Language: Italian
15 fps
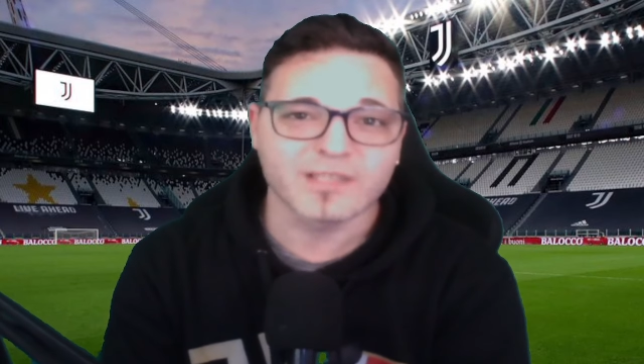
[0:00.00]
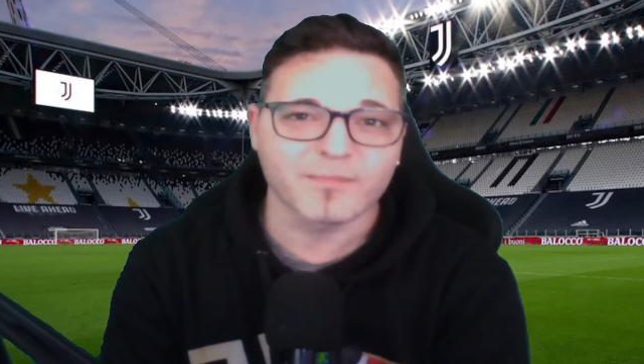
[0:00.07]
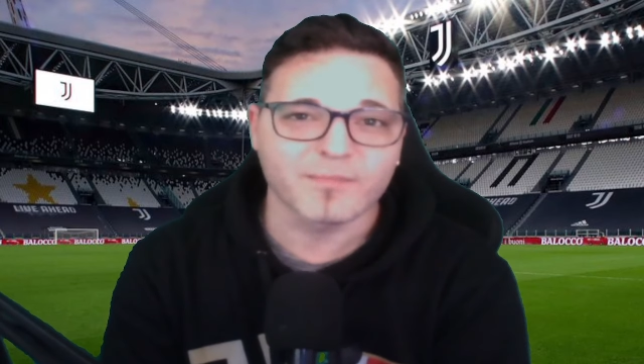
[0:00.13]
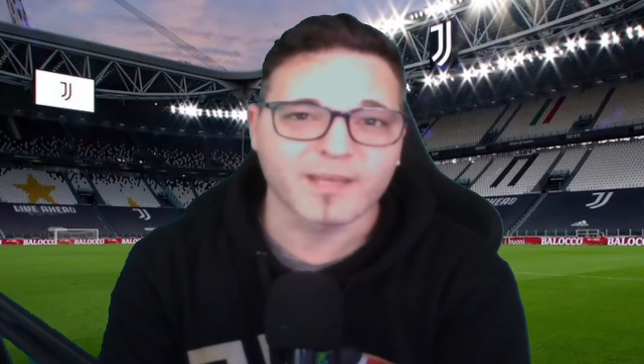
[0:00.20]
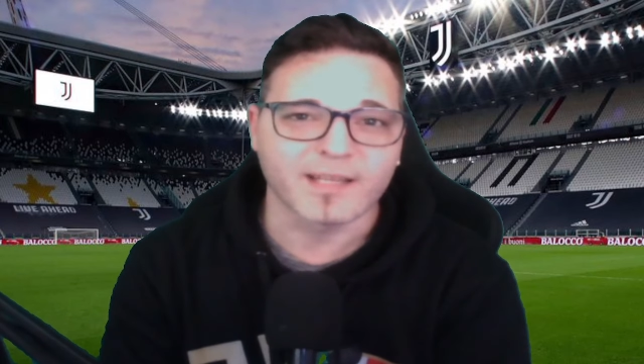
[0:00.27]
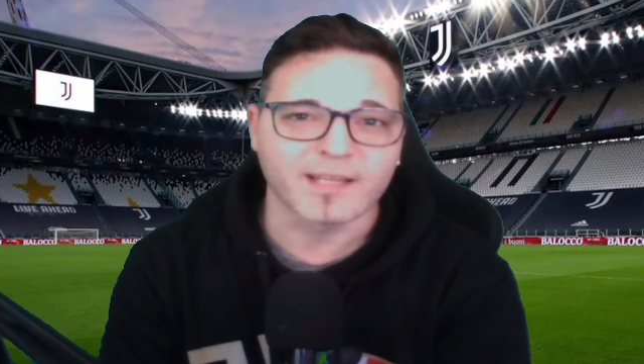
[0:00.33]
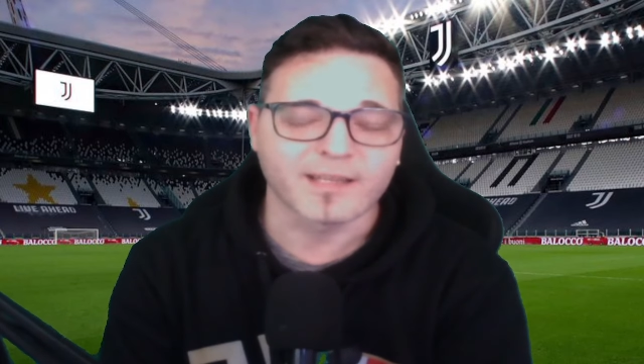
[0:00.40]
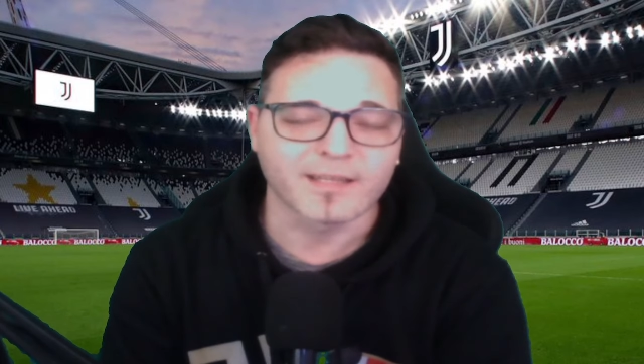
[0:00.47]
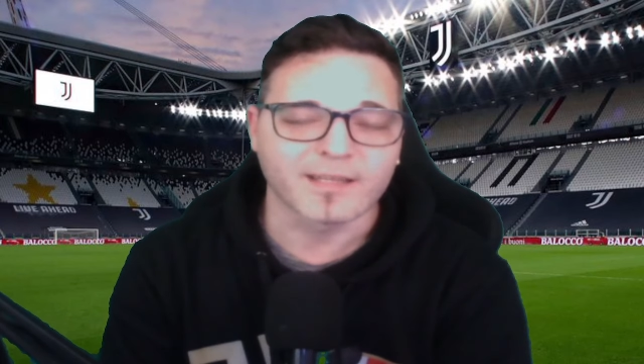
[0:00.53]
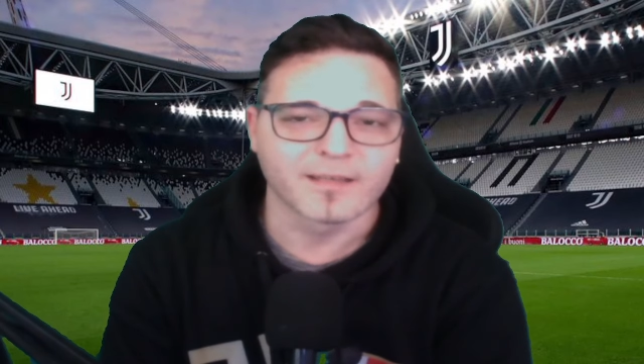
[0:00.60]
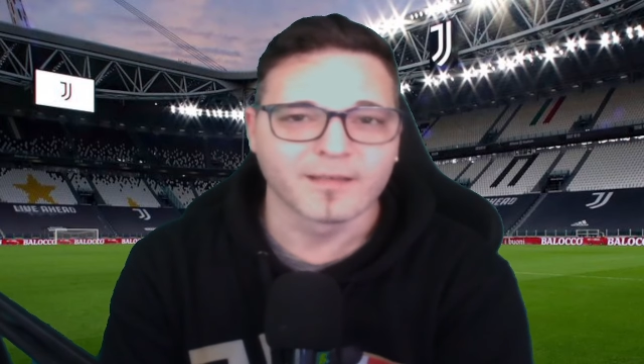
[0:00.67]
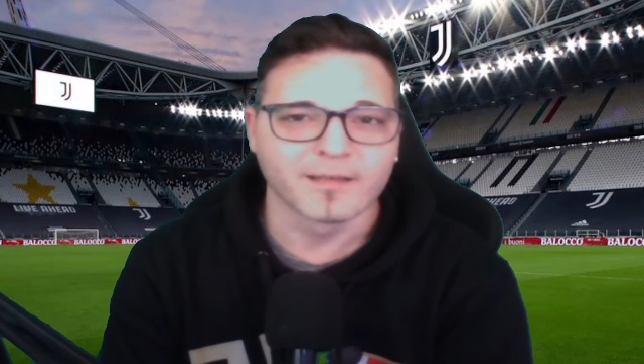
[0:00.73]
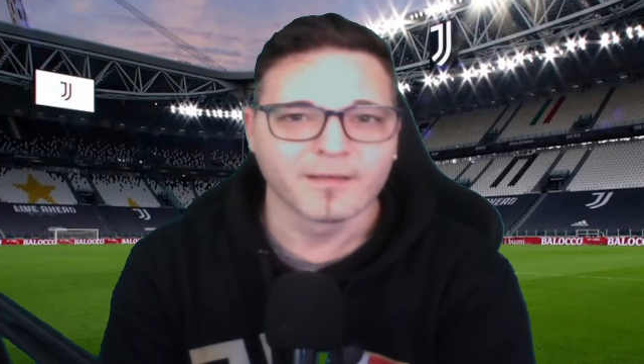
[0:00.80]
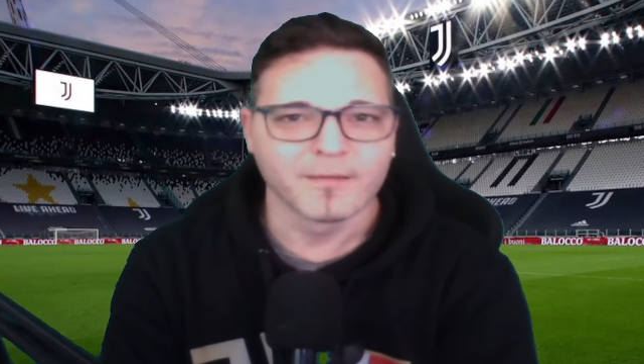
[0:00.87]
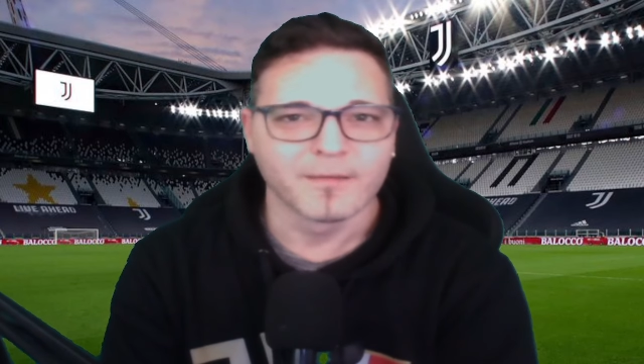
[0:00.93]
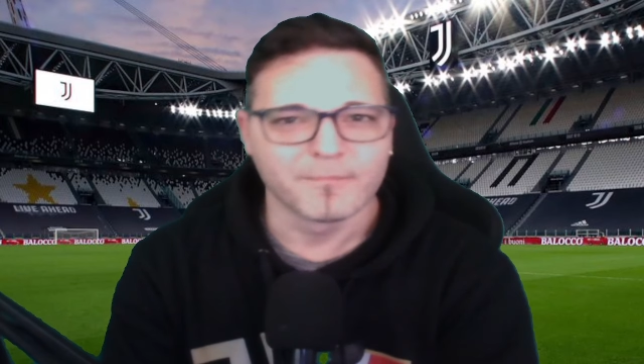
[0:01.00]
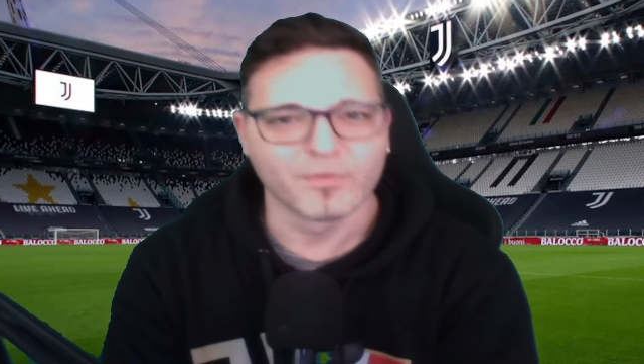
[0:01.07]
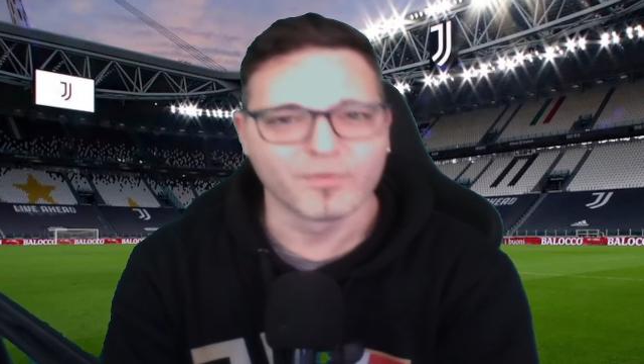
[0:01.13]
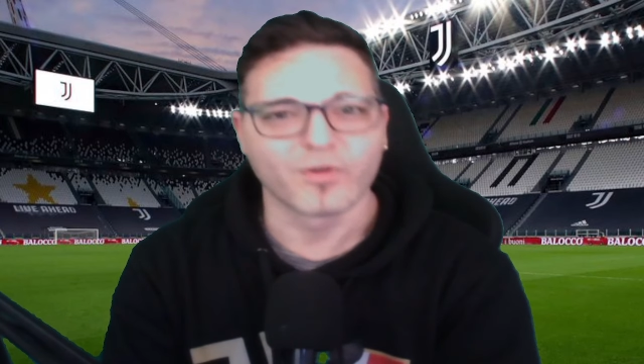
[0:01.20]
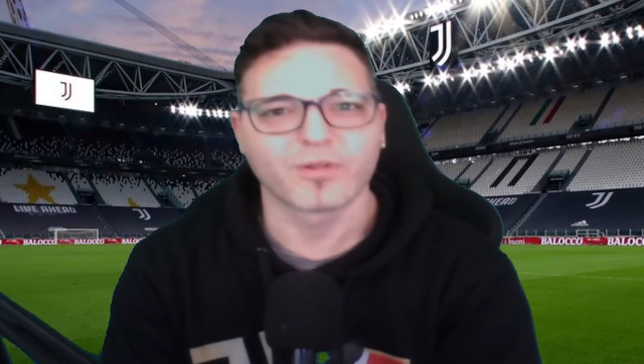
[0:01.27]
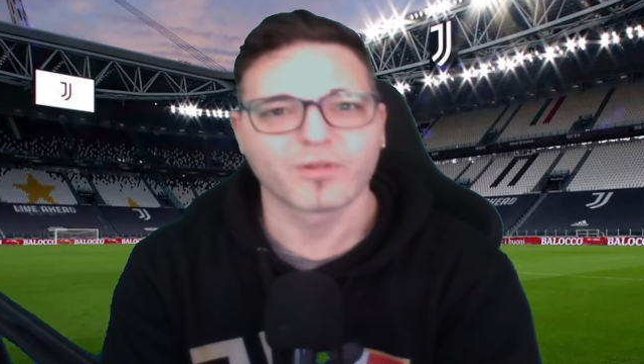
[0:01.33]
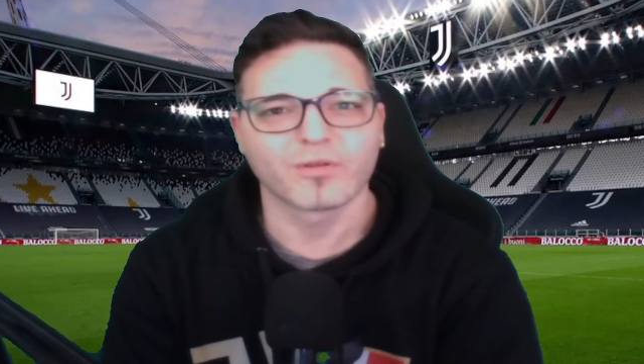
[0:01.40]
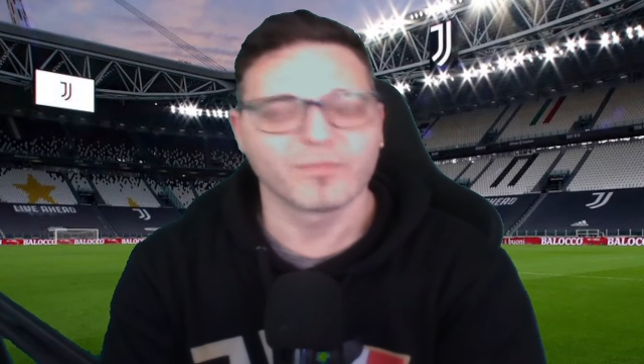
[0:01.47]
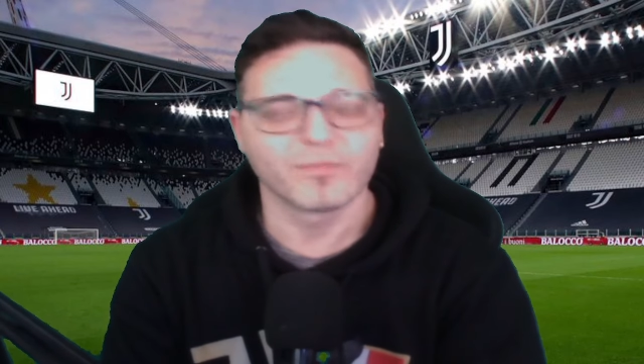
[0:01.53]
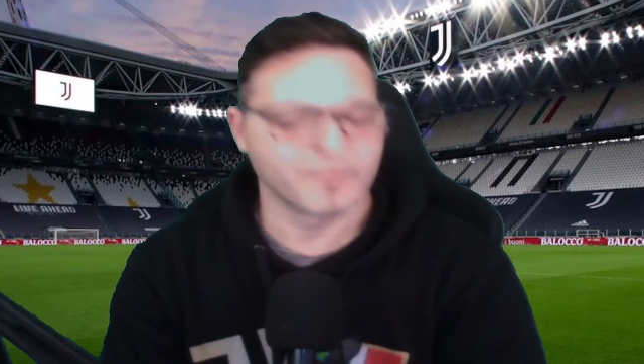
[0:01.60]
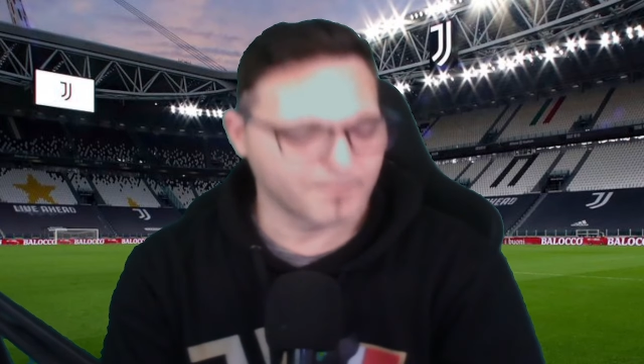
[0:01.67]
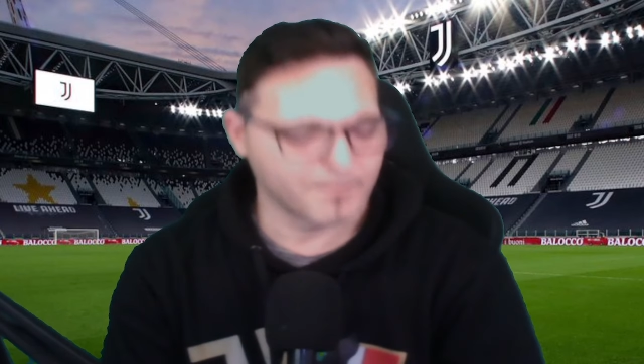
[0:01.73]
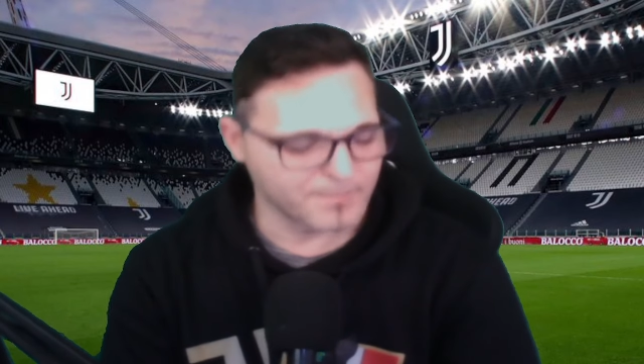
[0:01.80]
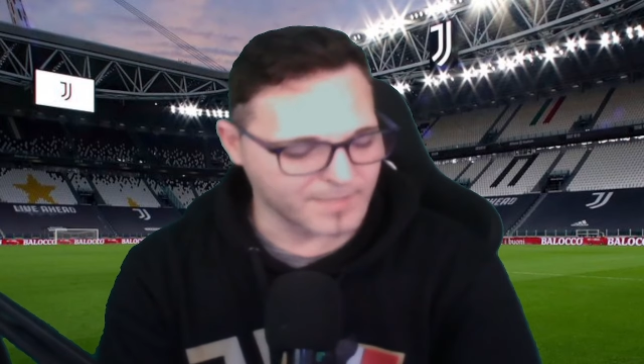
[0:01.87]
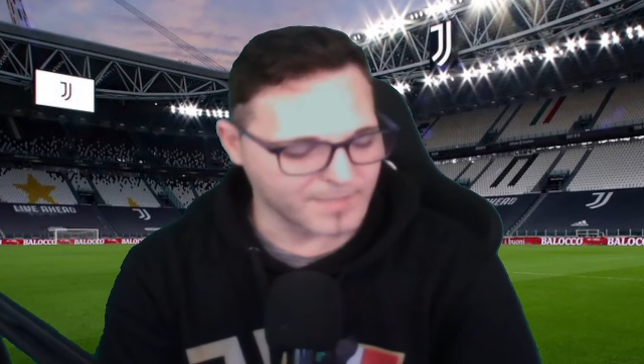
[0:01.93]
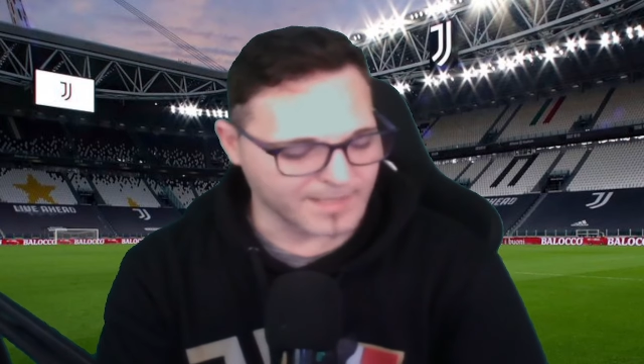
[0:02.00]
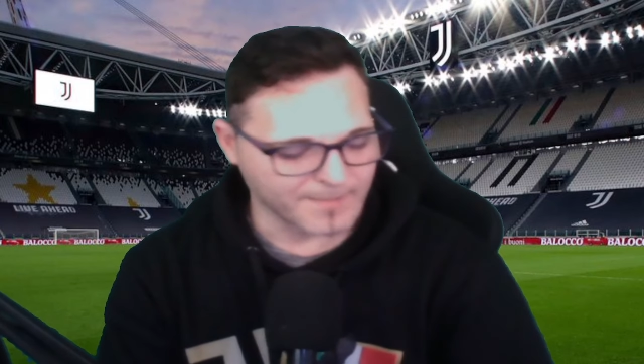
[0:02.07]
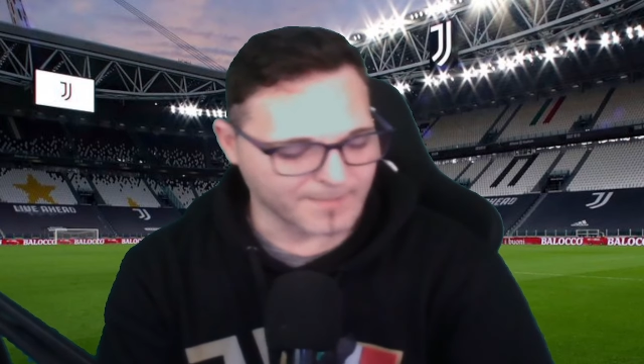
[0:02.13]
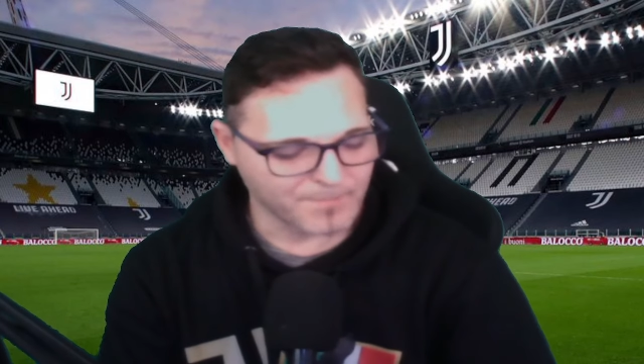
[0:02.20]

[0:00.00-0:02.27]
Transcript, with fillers: mette molto bene.